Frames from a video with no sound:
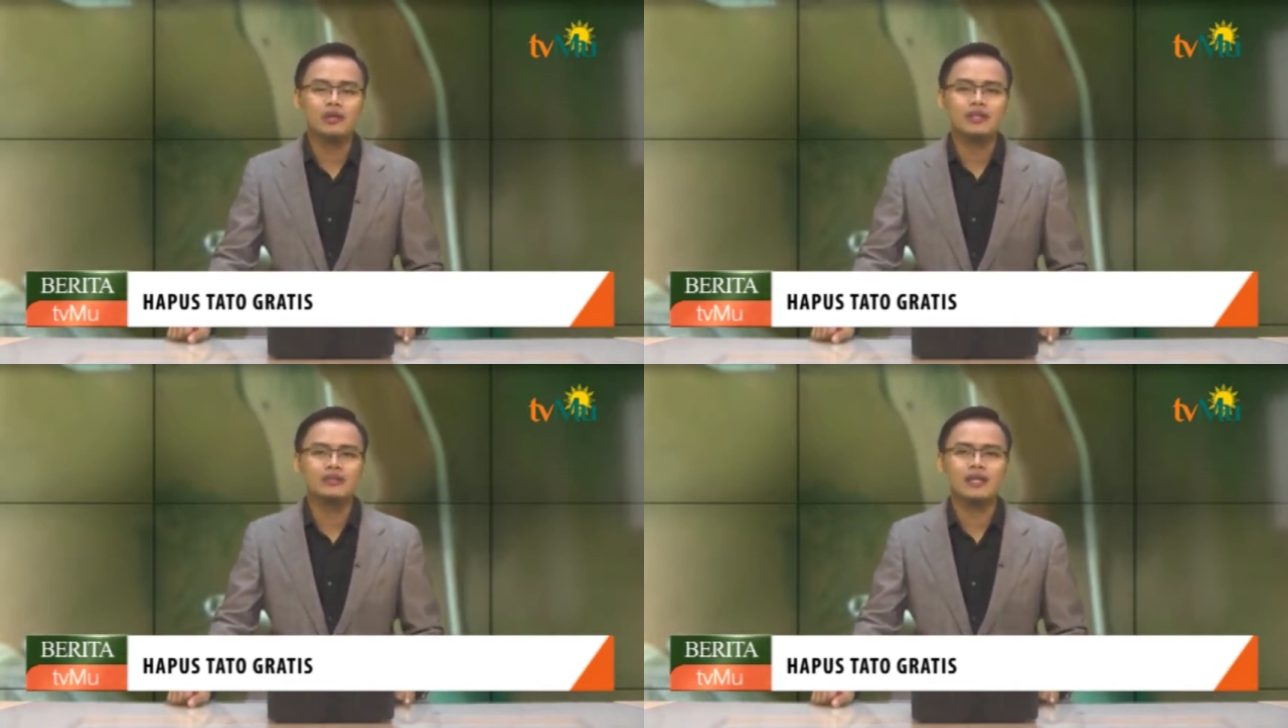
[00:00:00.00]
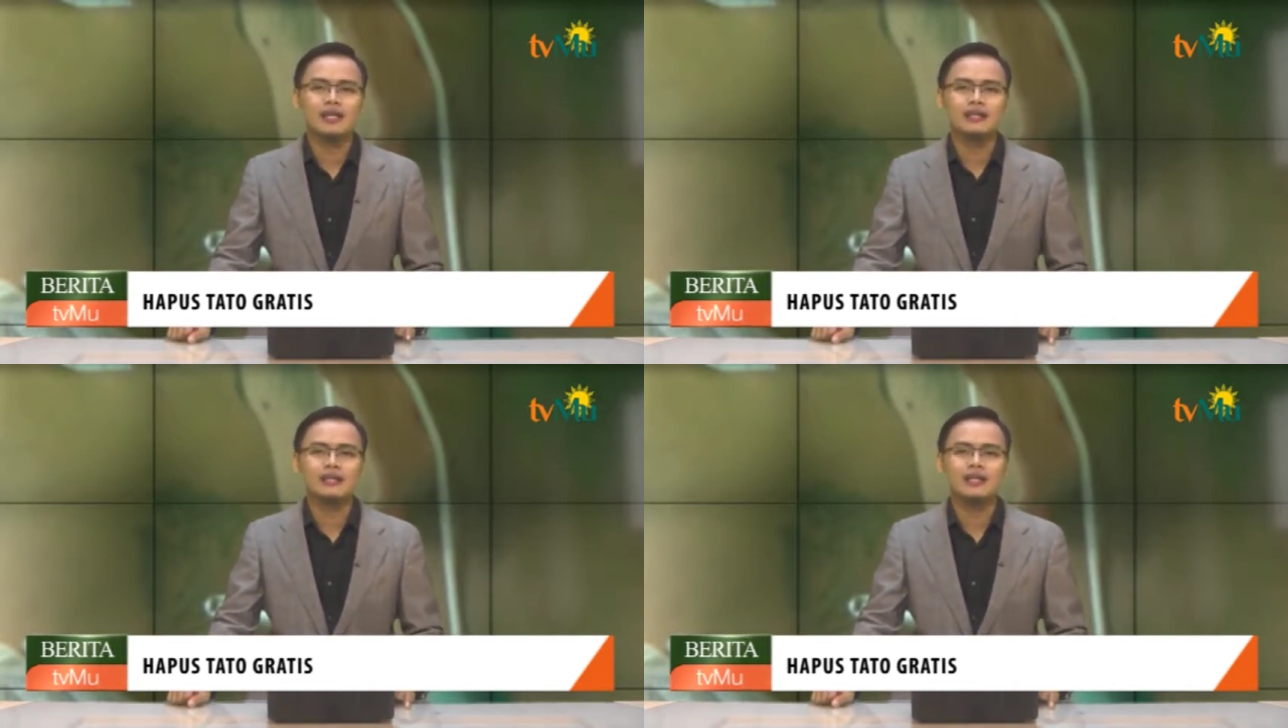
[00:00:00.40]
Kota
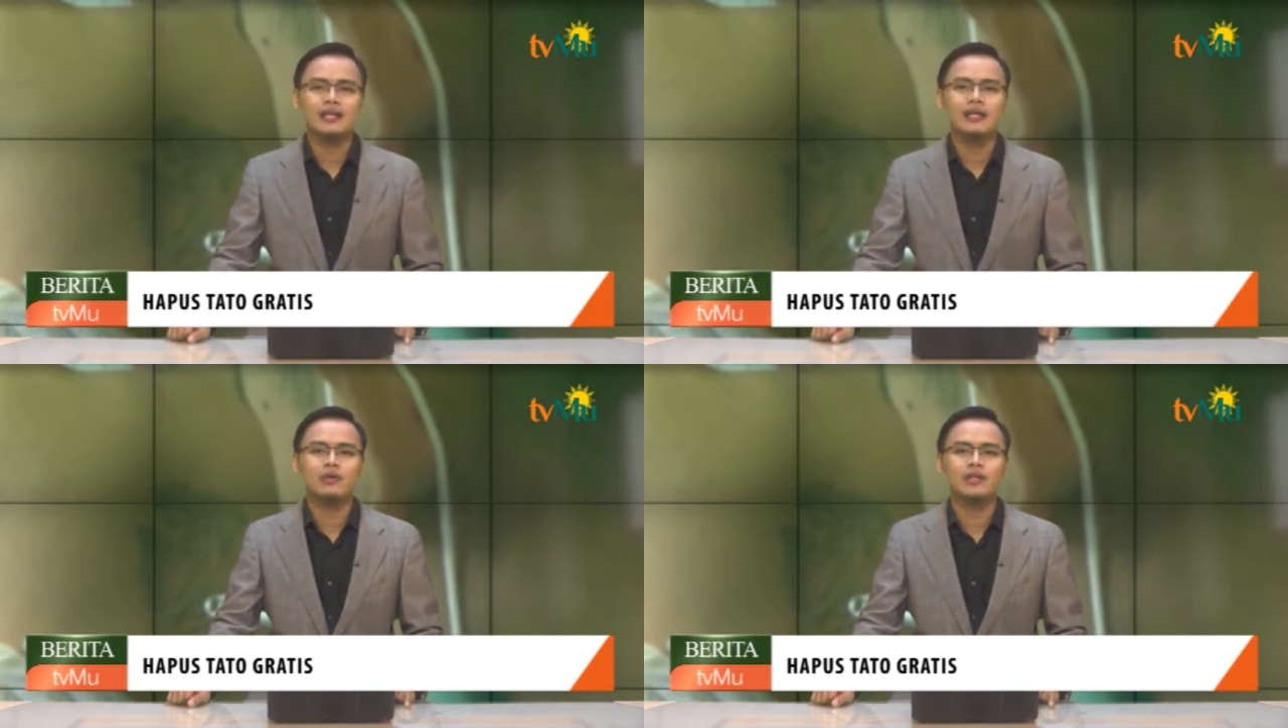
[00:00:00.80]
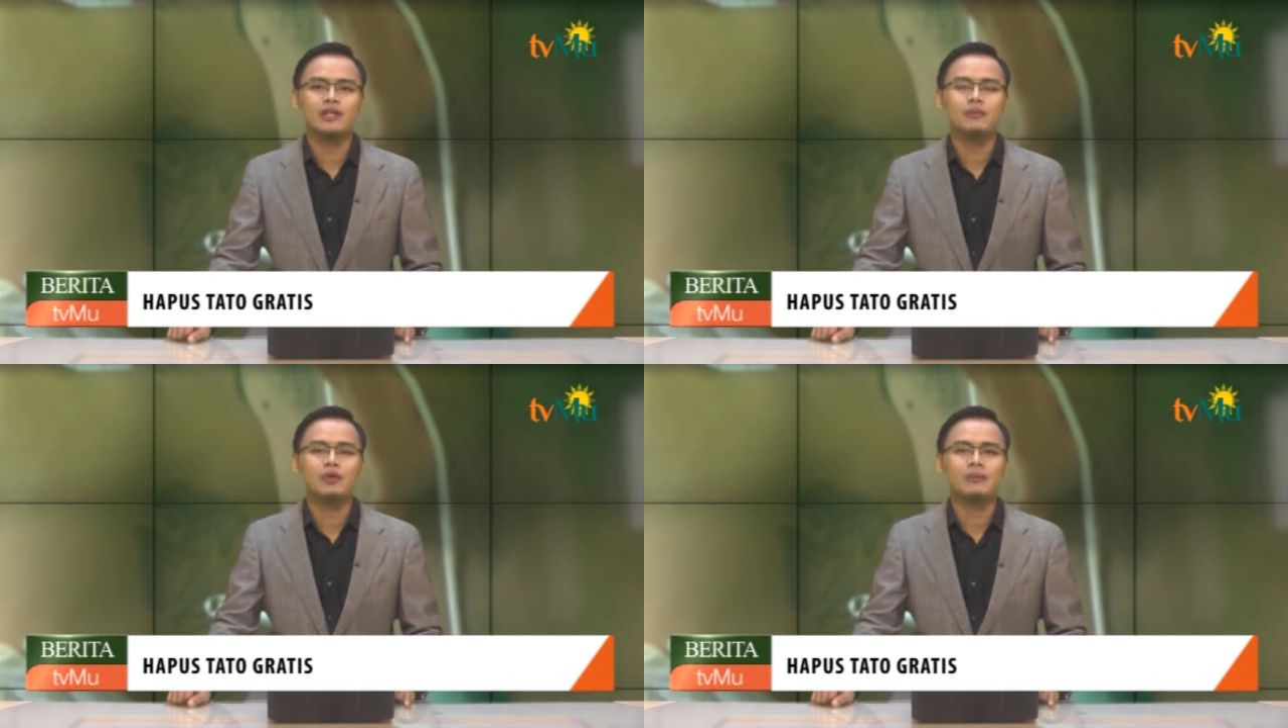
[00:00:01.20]
Surakarta yang
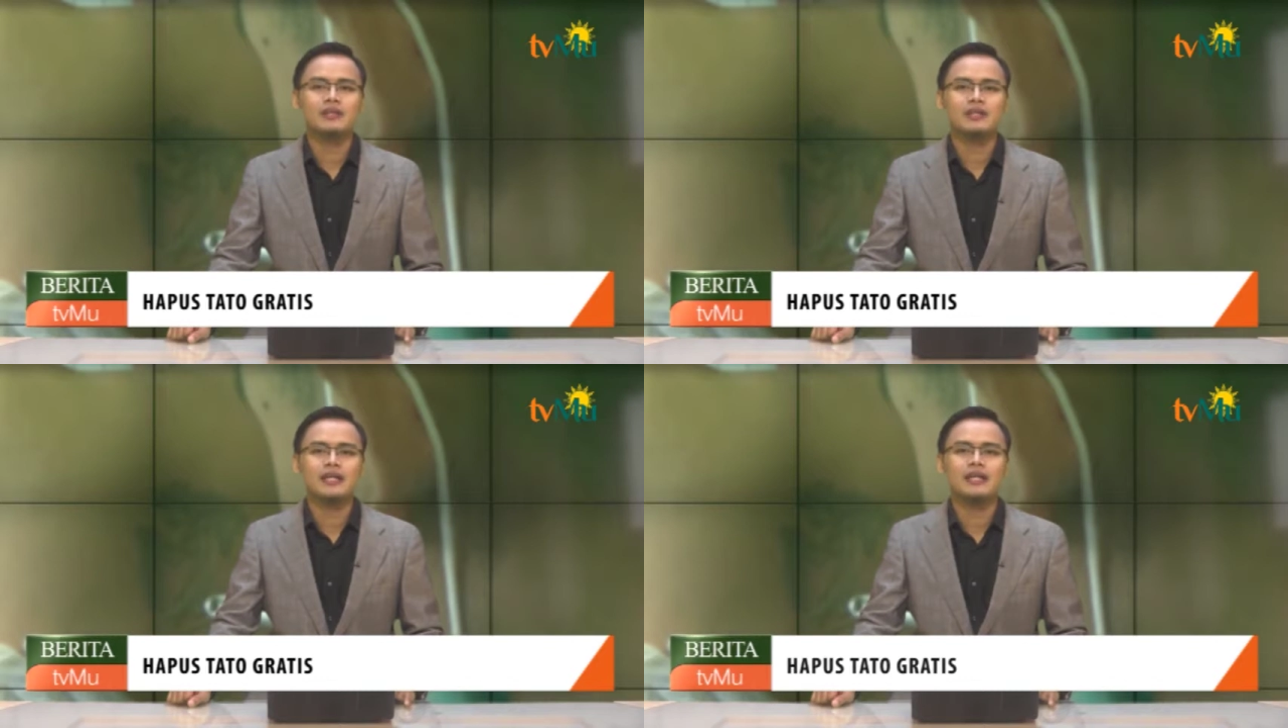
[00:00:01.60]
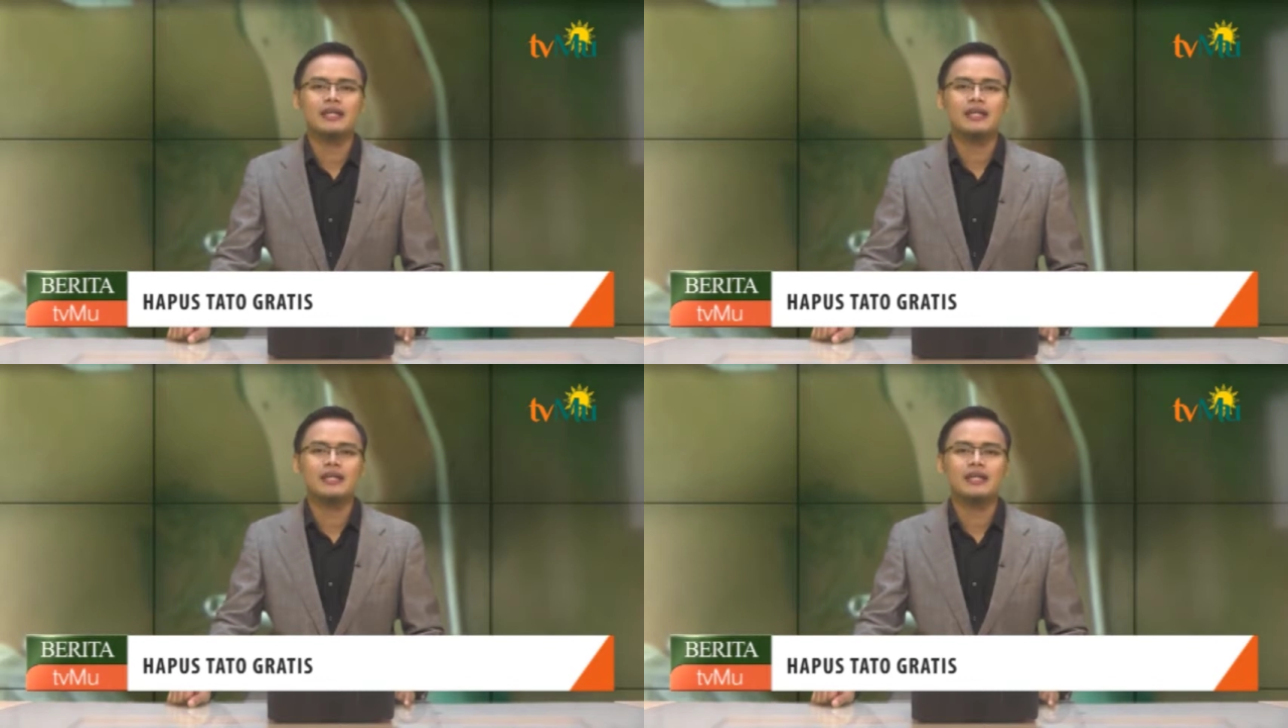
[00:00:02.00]
diikuti ribuan peserta yang